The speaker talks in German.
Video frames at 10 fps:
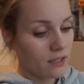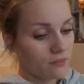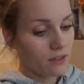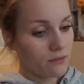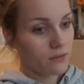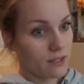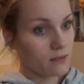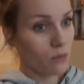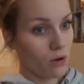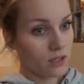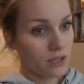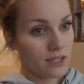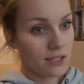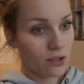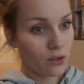wenn wir jetzt morgen in die
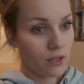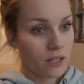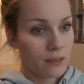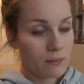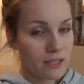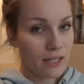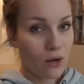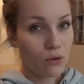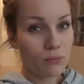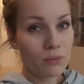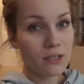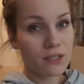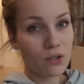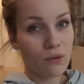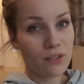Kita können, dann nehme ich den auch mit.
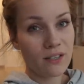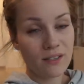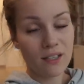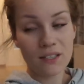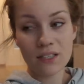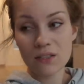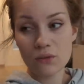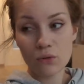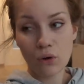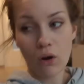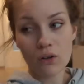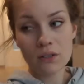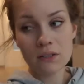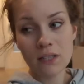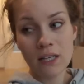Ich hoffe, dass er dann nicht zu trocken
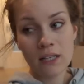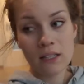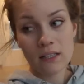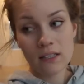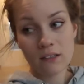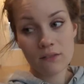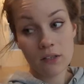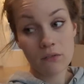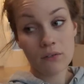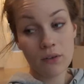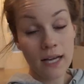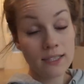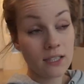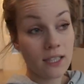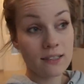ist. Äh, wenn wir
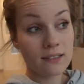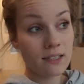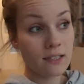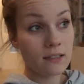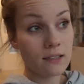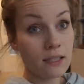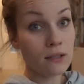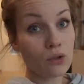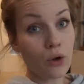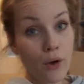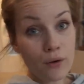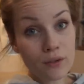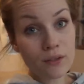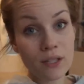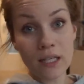Freitag erst hin
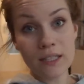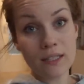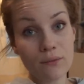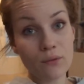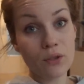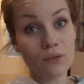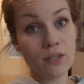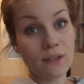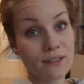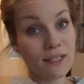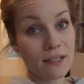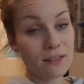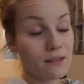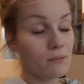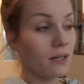können, dann würde ich wieder was
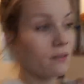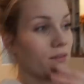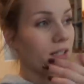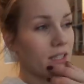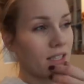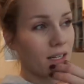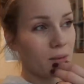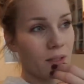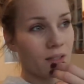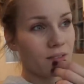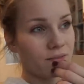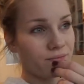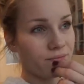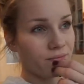anderes machen, weil ich glaube dann,